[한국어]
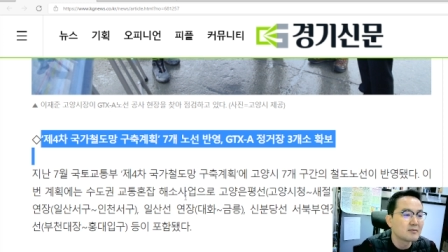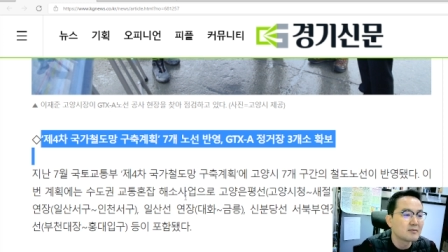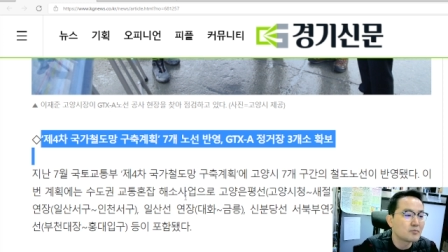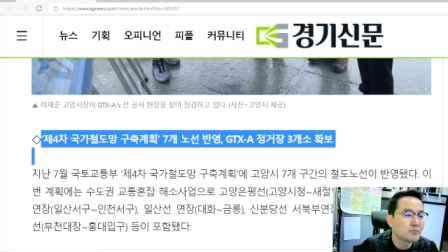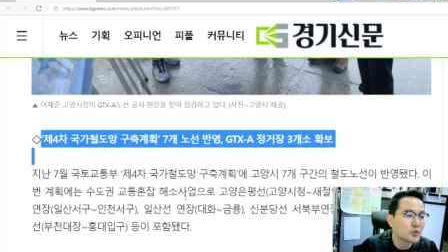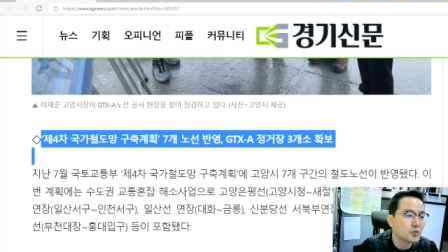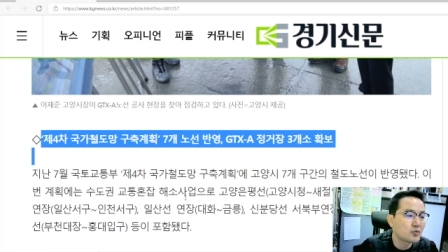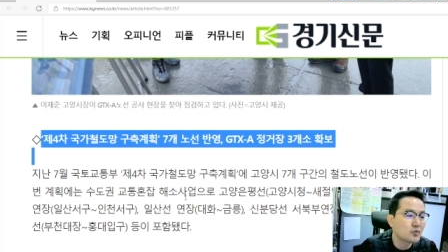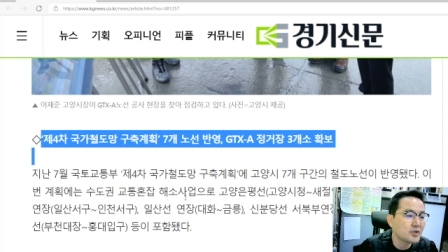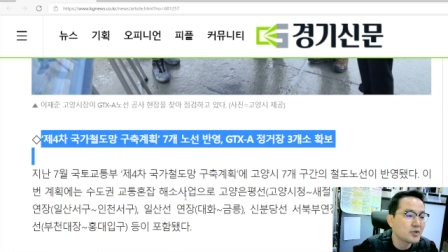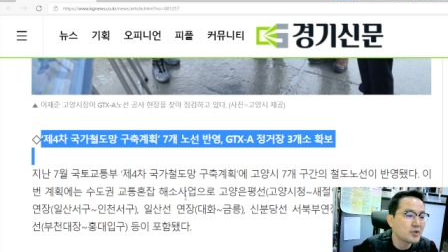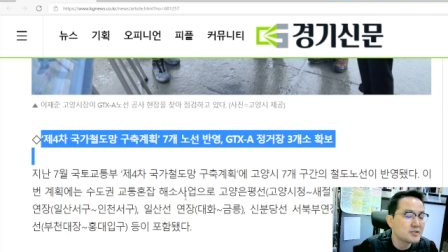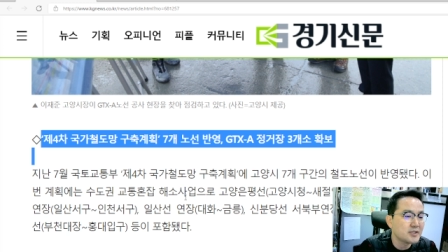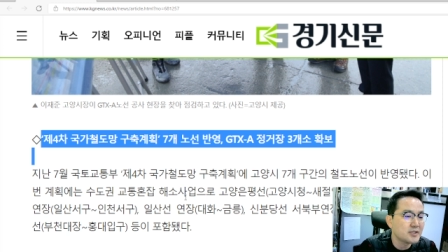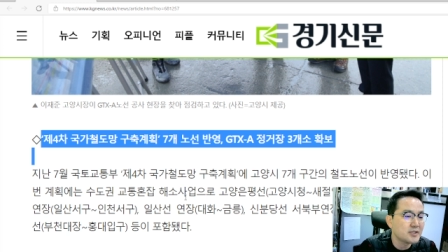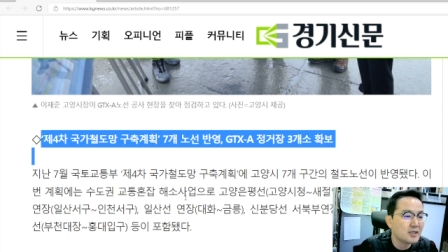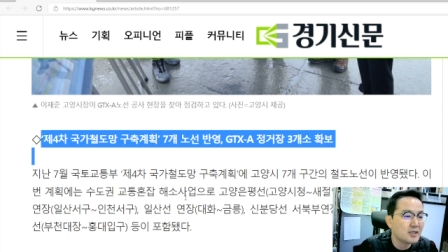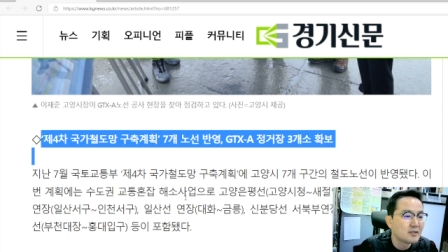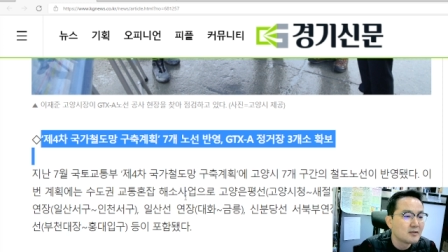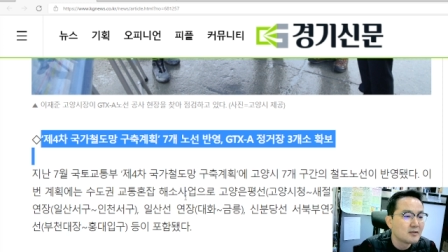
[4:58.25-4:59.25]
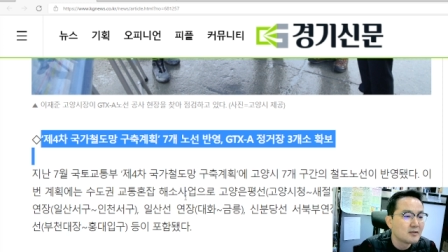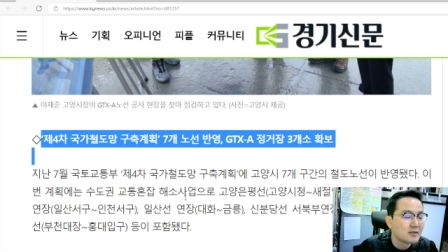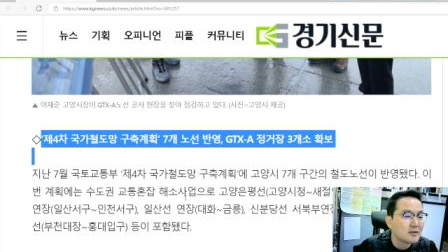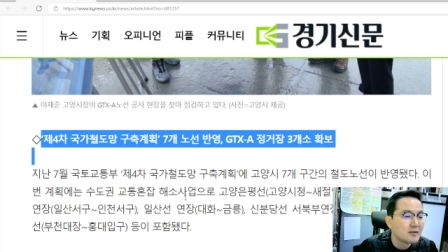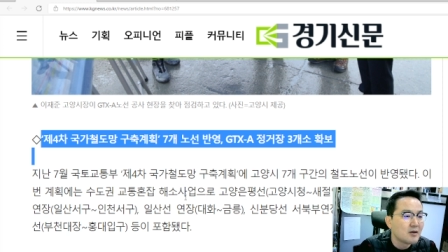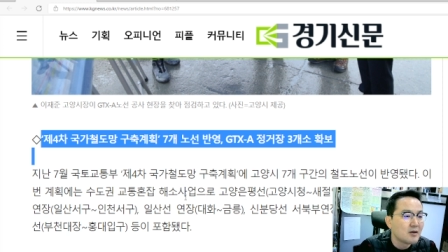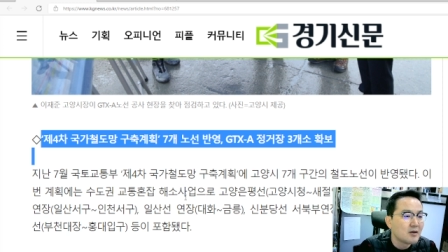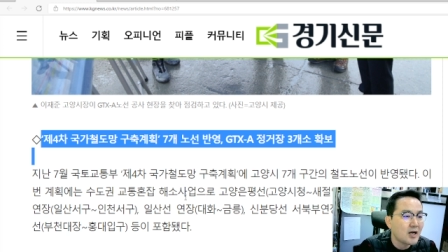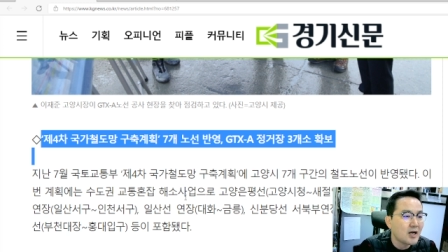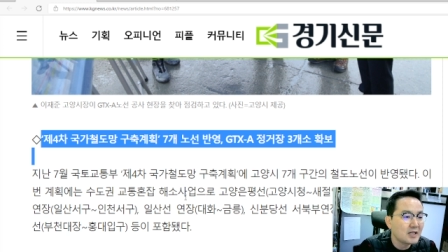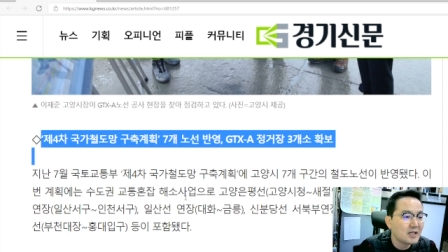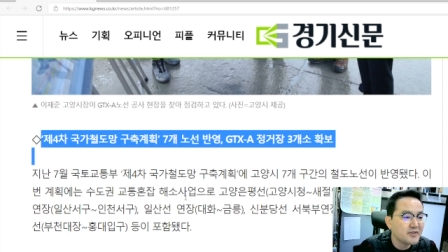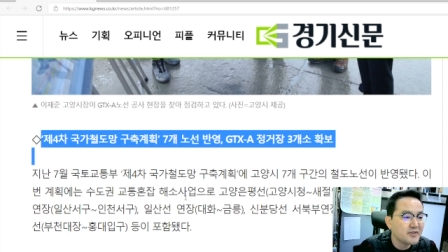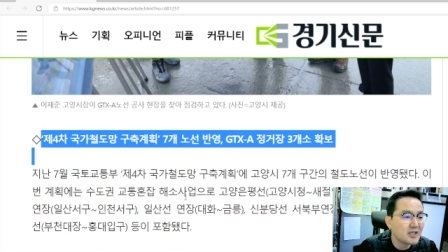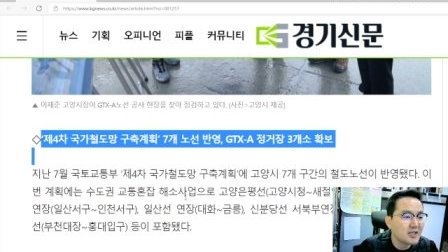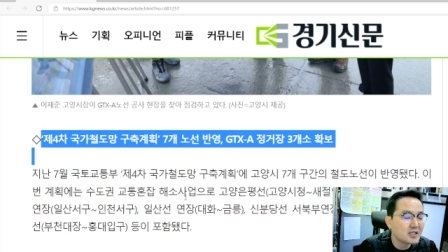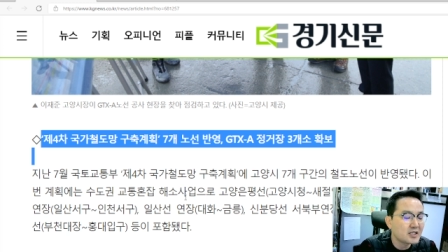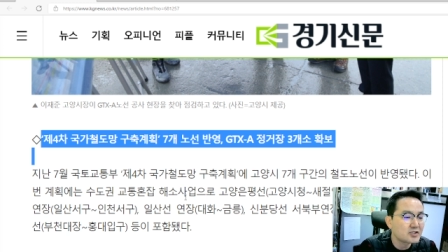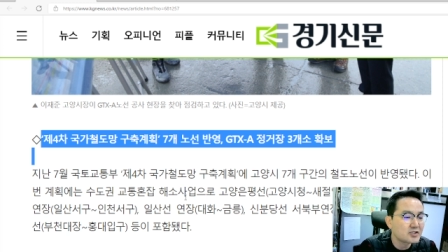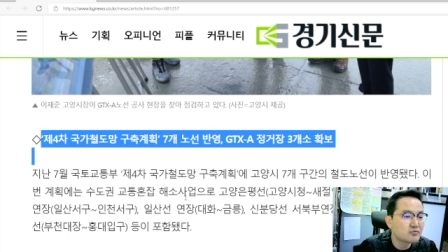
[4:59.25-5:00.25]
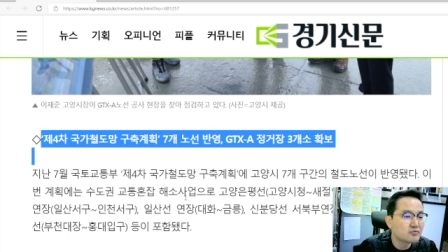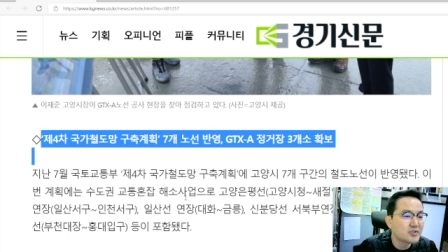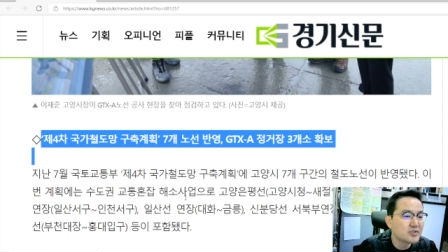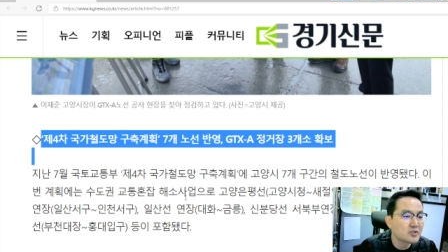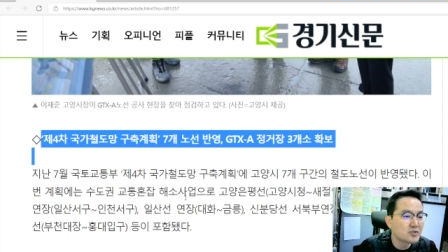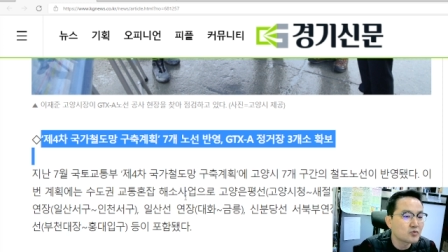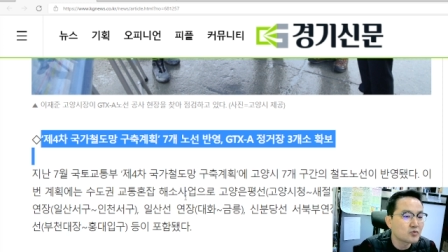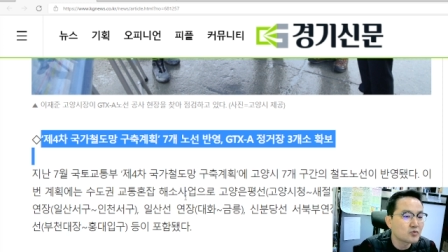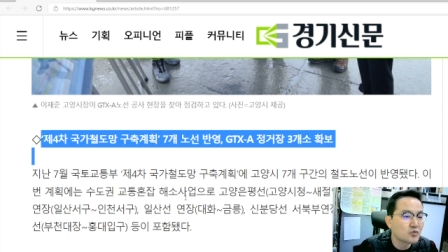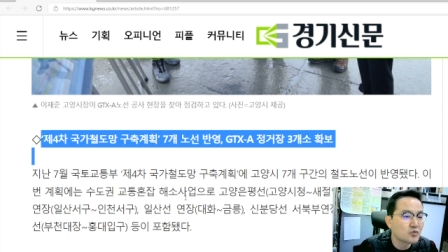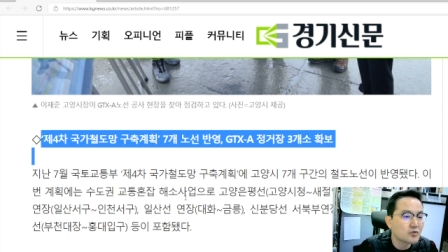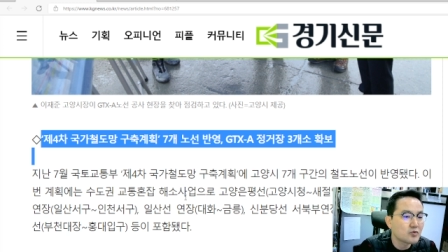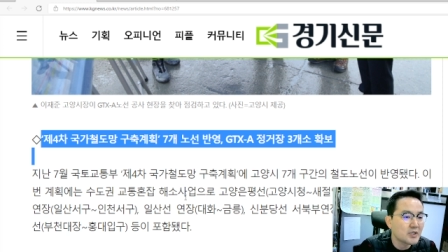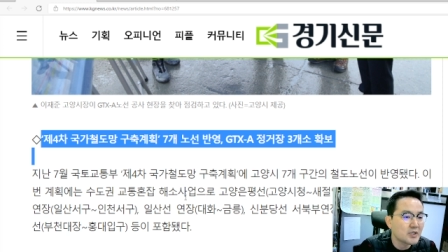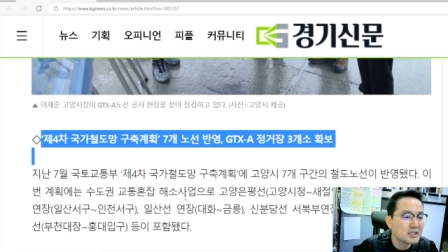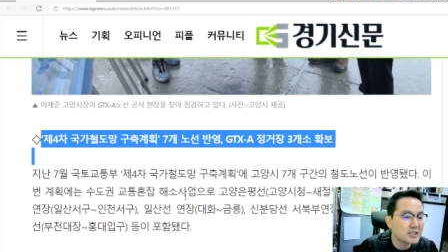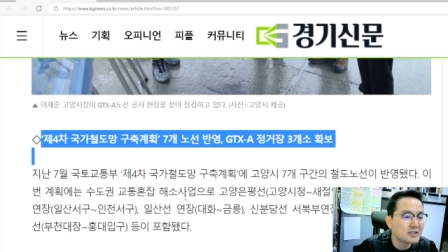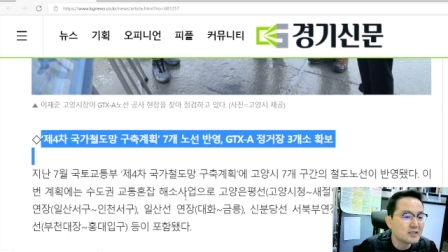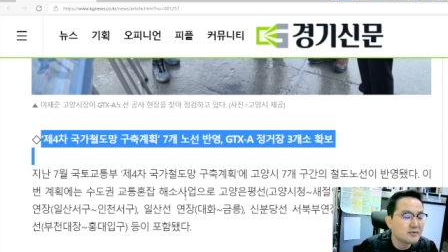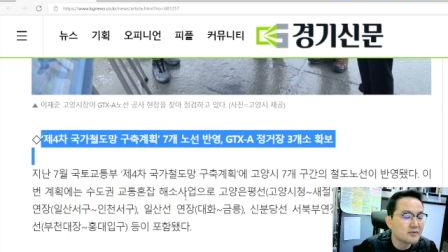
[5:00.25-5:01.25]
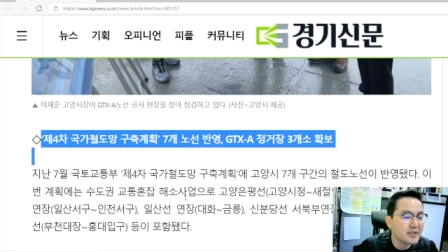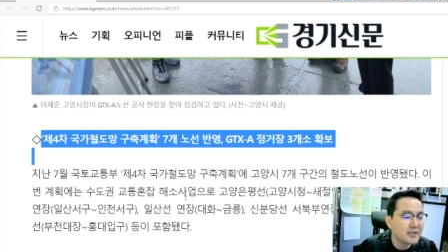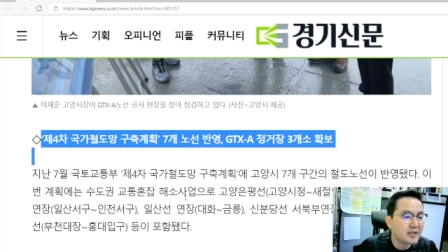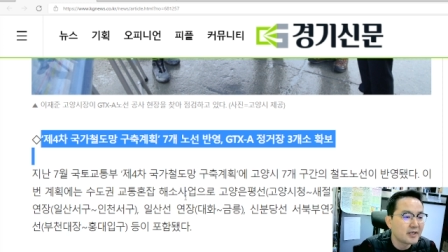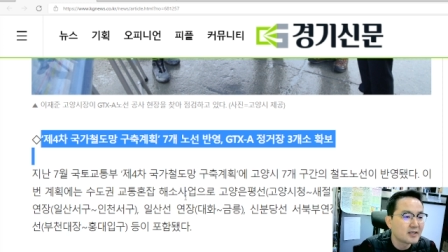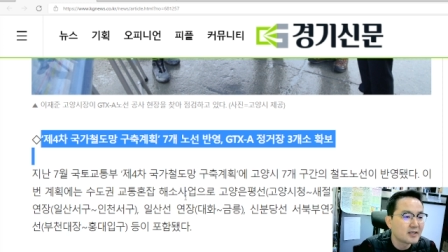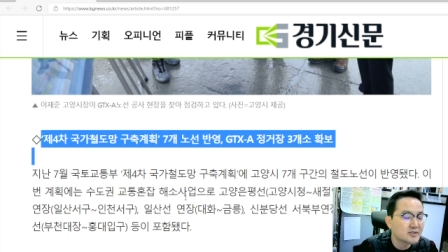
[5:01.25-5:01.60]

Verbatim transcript: 보통 이제 한 개 내지 두 개 정도가 있는데